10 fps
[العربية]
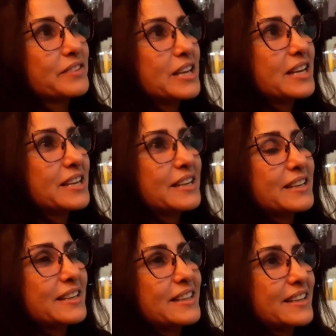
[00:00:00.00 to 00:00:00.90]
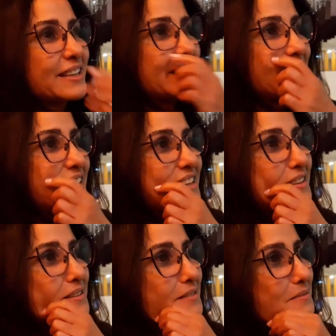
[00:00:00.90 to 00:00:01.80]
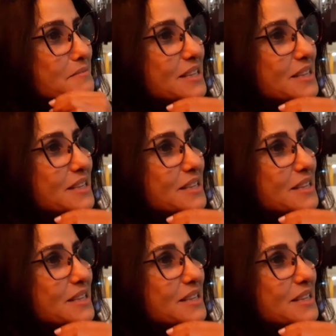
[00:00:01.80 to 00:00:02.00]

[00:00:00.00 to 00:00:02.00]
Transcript: صحاباتك واللي اللي اللي